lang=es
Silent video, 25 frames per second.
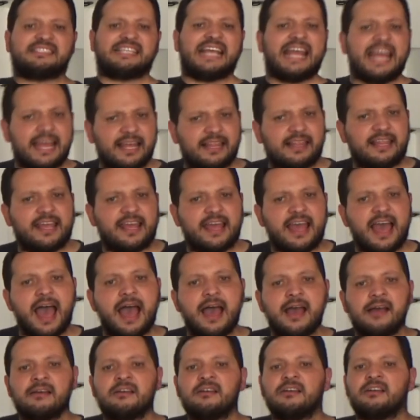
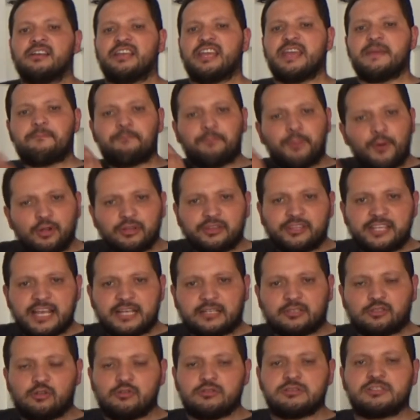CLA y
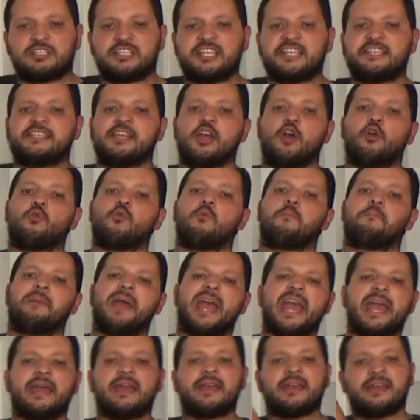Pontiac Solsticio
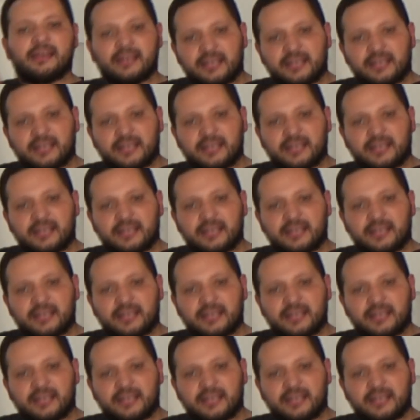Coupé